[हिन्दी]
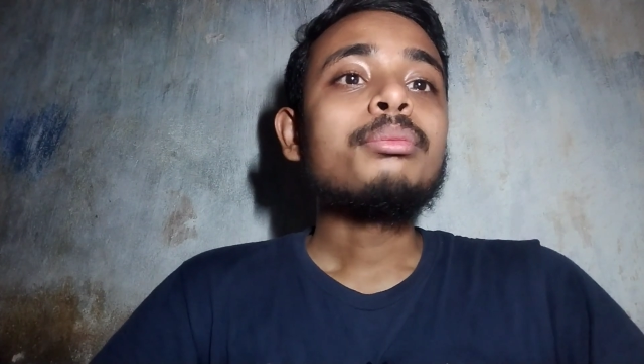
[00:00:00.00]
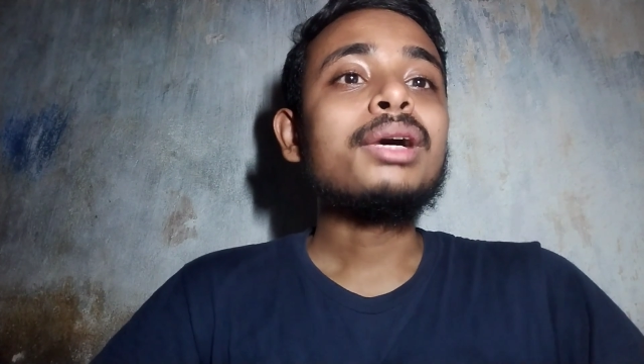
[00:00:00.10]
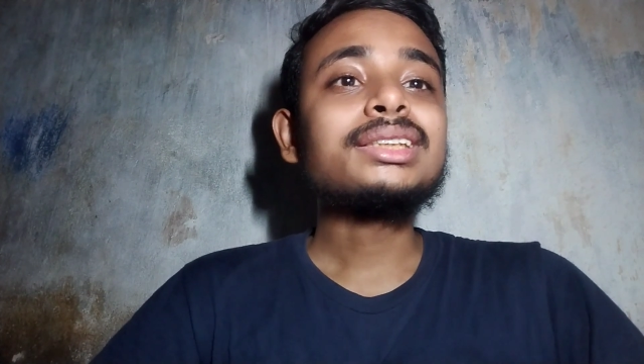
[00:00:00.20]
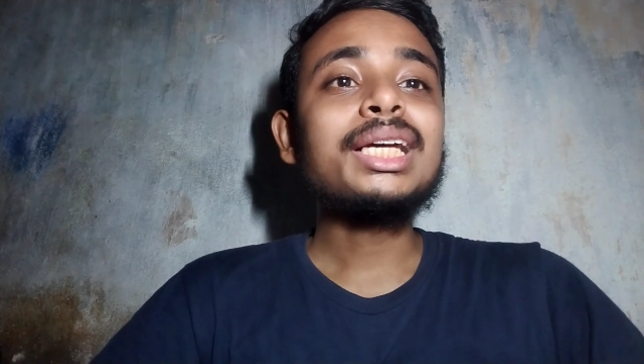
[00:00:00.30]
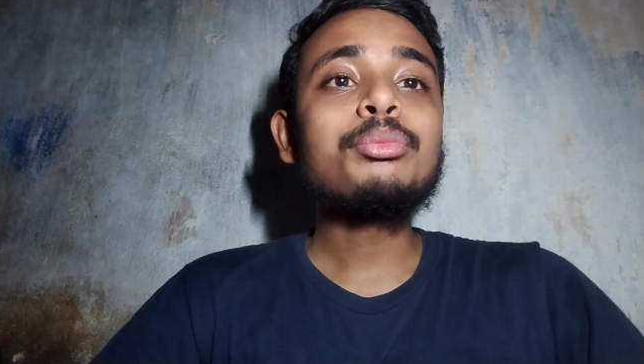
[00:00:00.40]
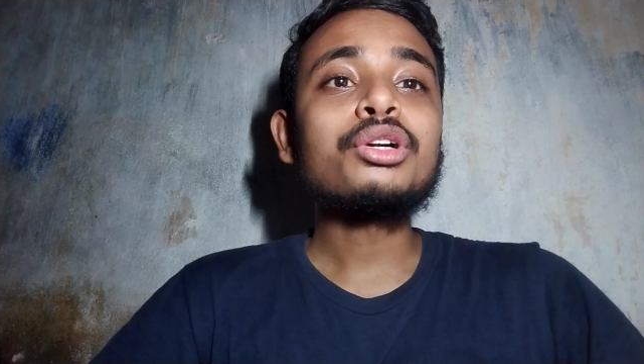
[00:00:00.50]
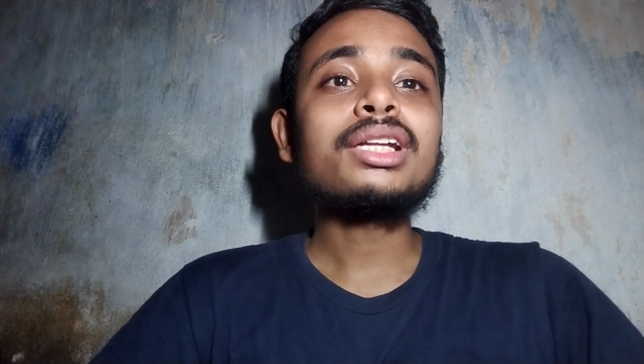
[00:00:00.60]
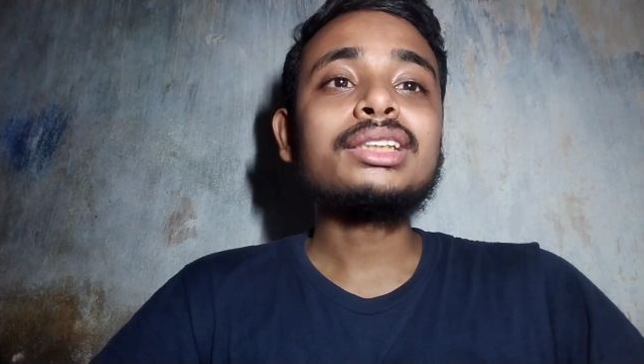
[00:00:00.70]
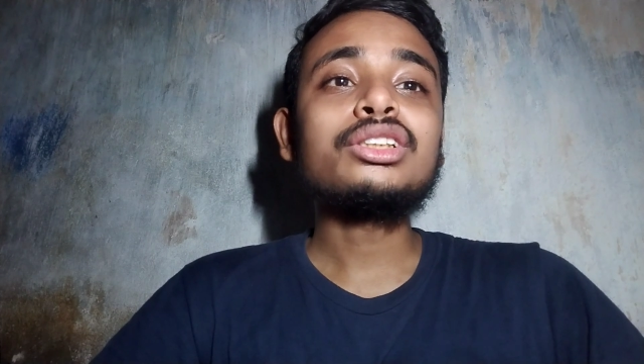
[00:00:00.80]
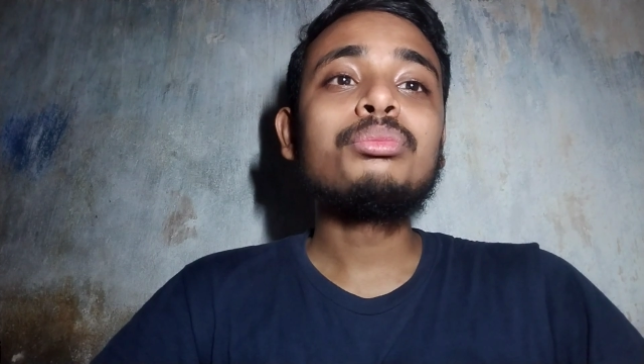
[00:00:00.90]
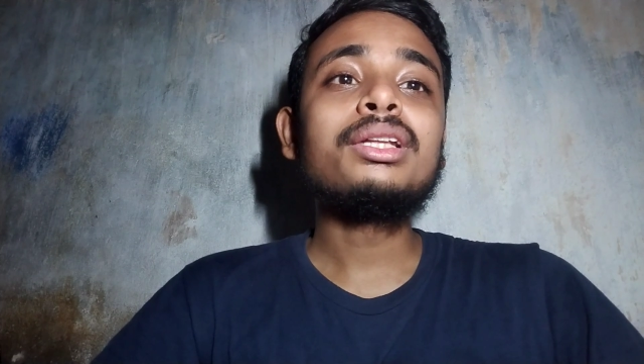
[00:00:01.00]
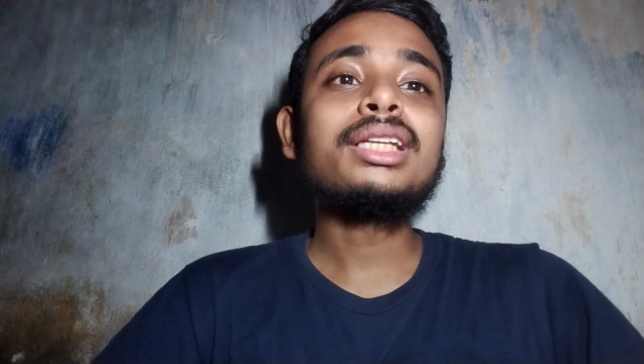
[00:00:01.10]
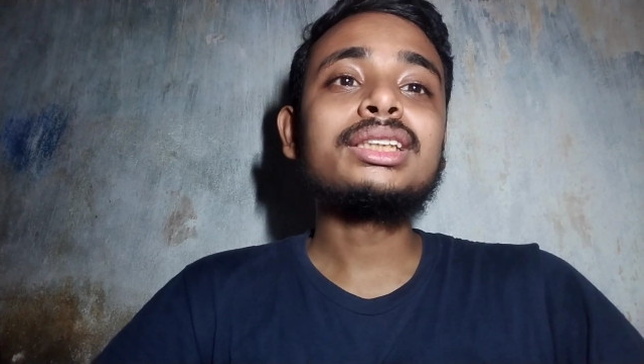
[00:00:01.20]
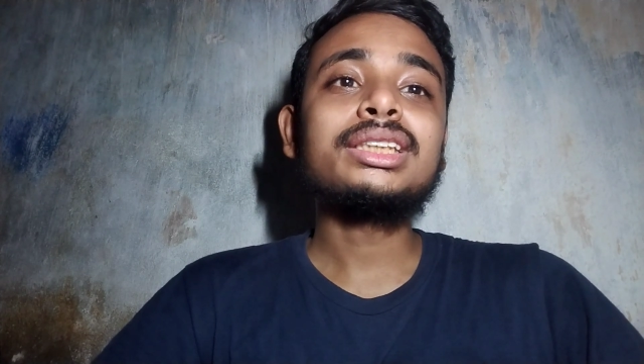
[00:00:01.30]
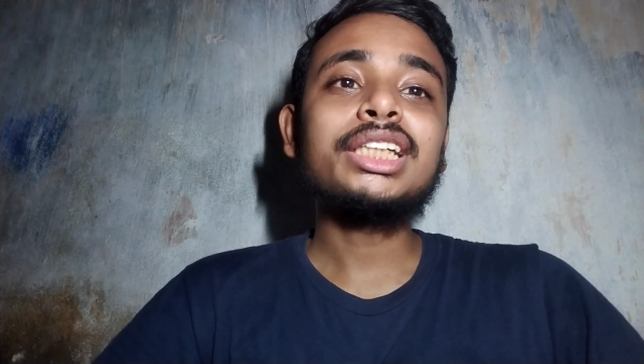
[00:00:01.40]
बस सही बोल रहा चलो
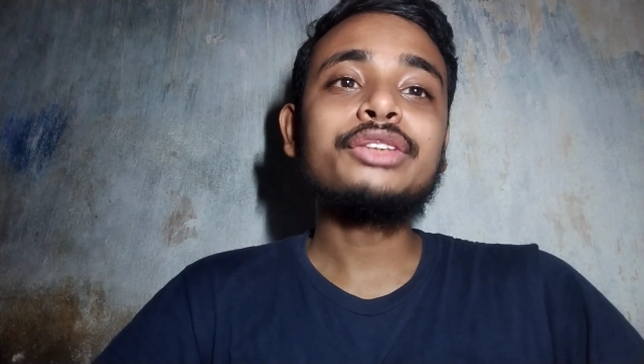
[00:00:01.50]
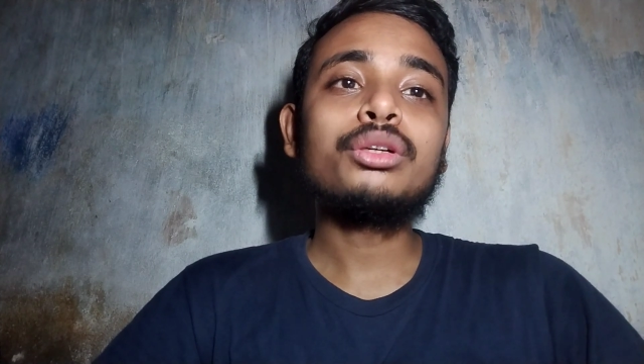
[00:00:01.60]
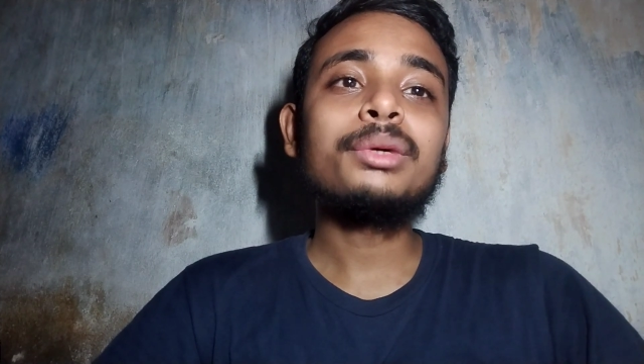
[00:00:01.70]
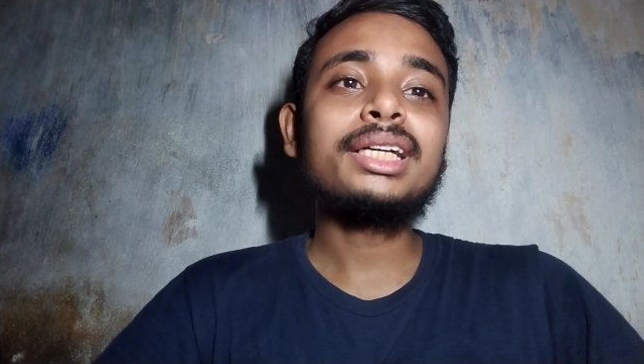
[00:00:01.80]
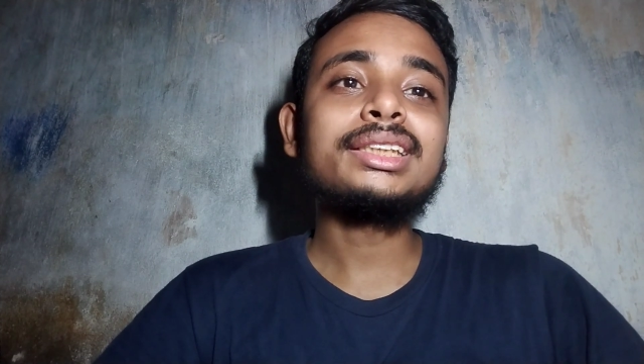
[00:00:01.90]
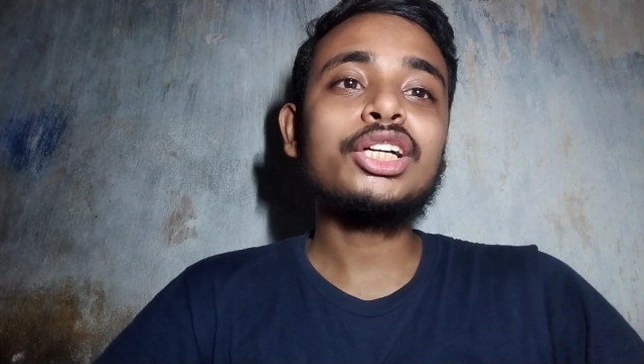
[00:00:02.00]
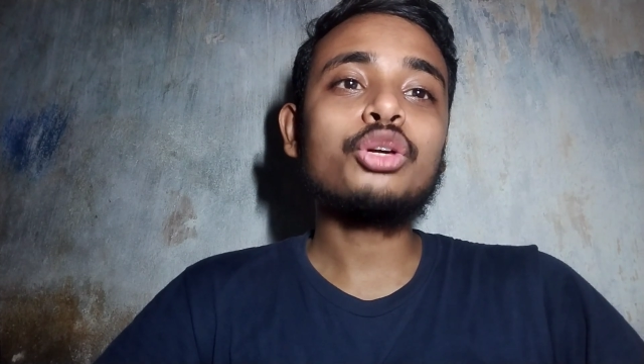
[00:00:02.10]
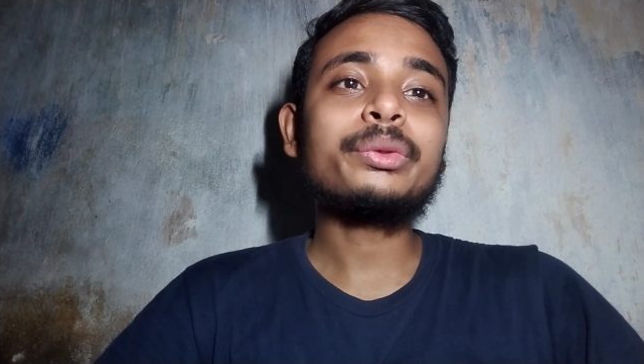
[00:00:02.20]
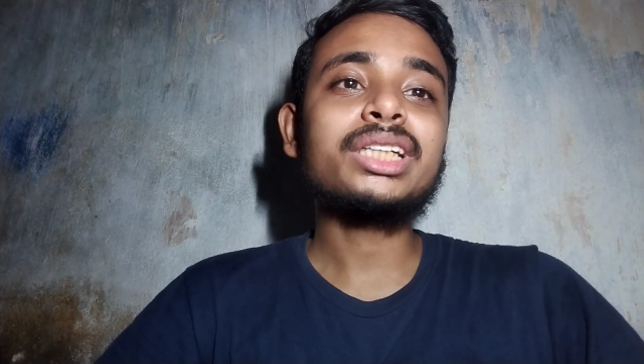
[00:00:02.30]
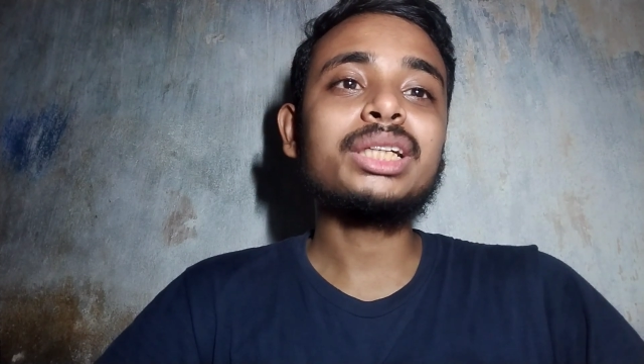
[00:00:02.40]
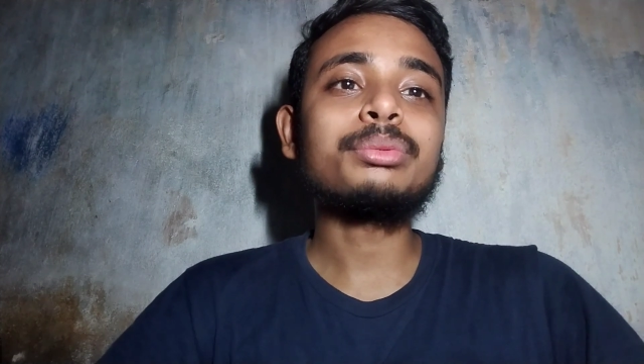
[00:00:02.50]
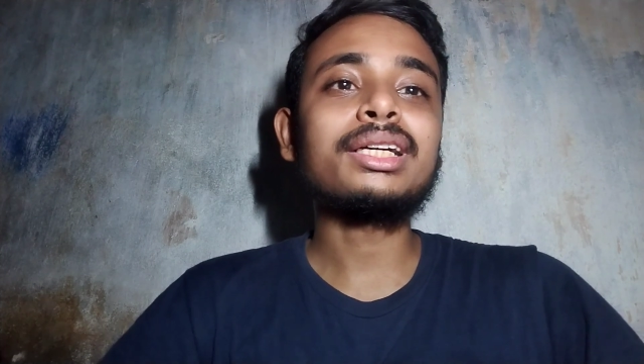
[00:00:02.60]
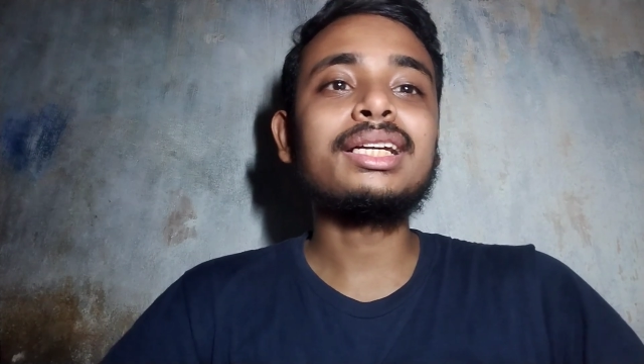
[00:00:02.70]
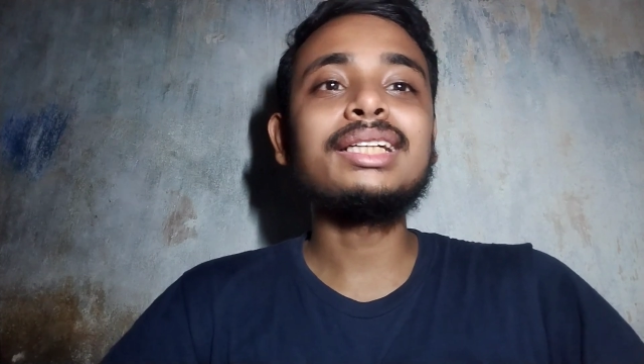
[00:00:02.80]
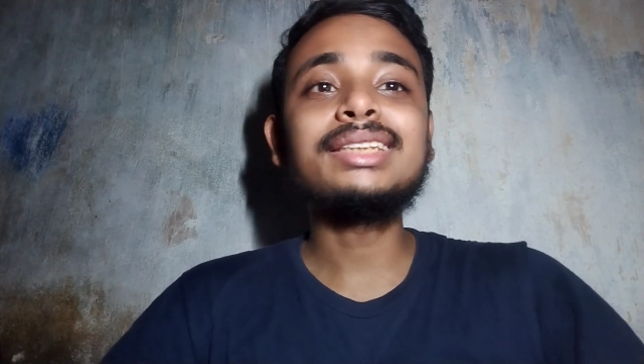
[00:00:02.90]
मिलते हैं इसके नेक्स्ट फिल्म में किसी नेटवर्क के साथ अब
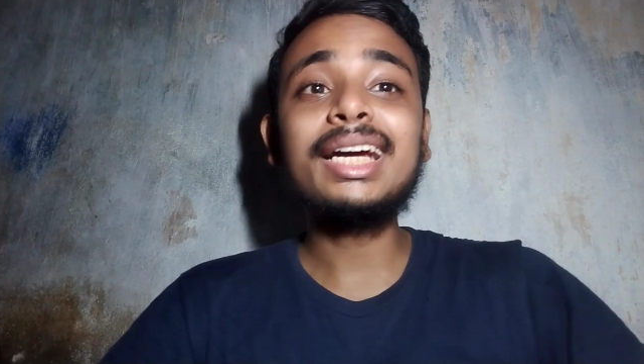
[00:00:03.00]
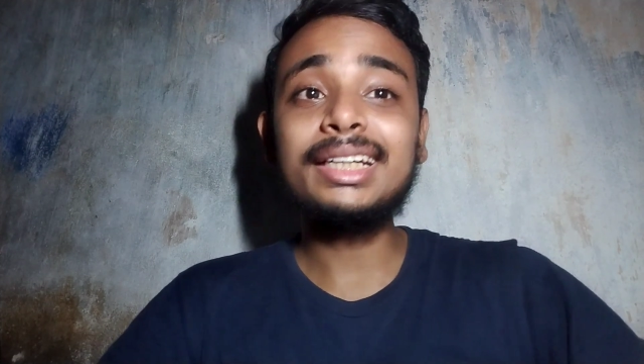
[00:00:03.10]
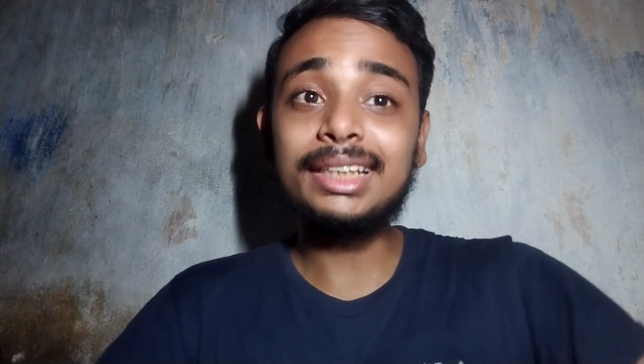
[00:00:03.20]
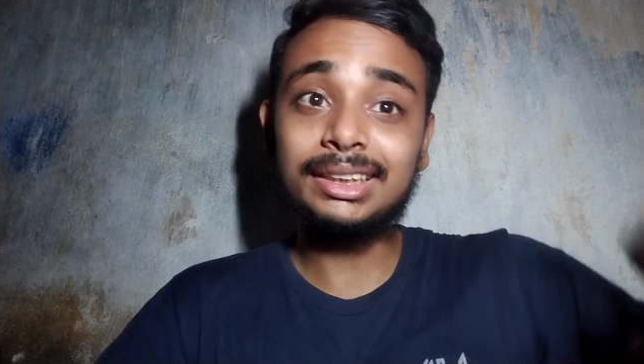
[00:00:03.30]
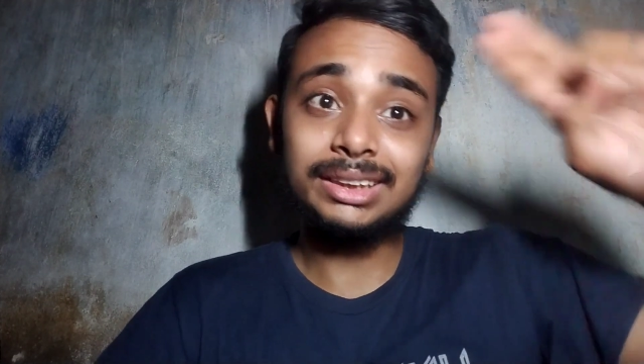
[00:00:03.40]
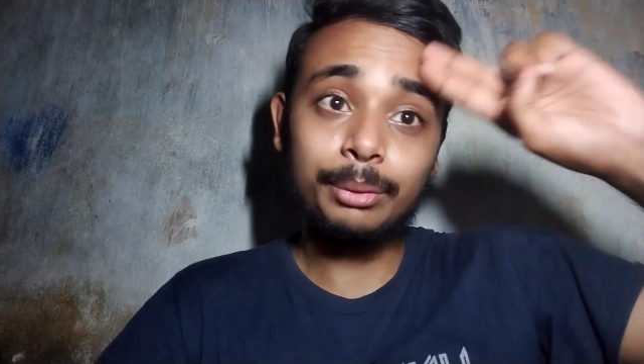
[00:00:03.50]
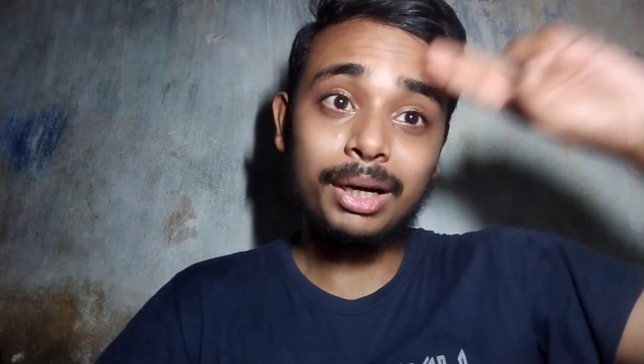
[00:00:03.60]
तक के लिए जय हिंद जय